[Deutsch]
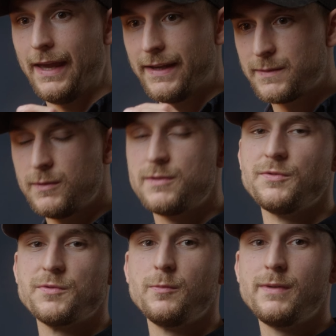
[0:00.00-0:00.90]

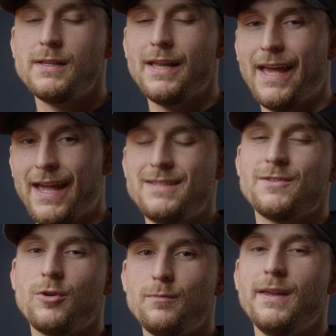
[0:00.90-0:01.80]
Expeditionsmobil echt
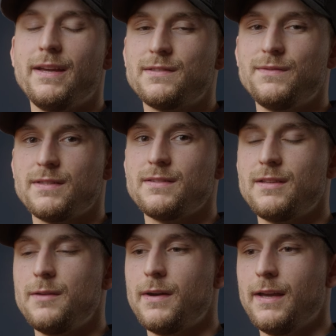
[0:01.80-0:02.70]
komplex, was das
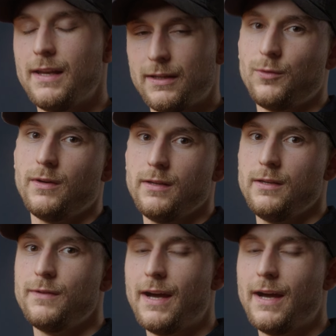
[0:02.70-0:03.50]
Thema Elektro angeht.